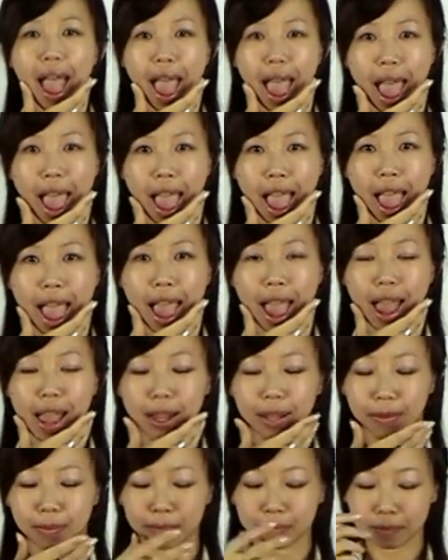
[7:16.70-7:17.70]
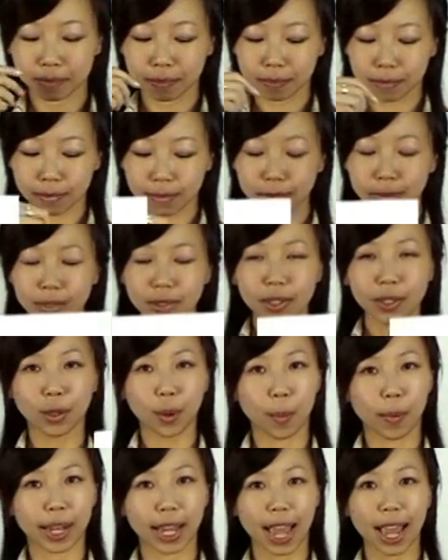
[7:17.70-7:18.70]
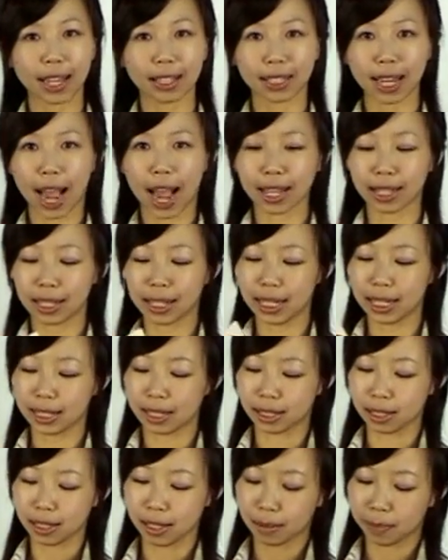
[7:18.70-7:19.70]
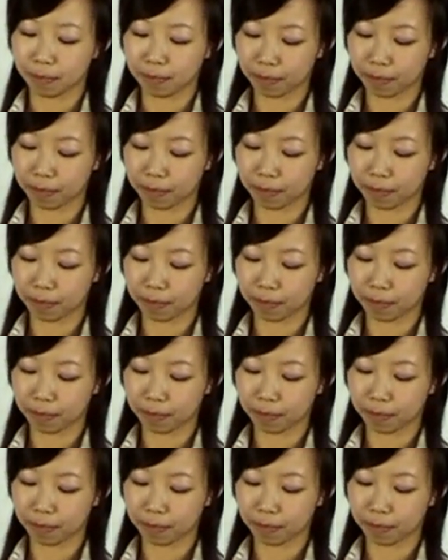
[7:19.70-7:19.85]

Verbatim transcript: 哎，我们看一下它的例子。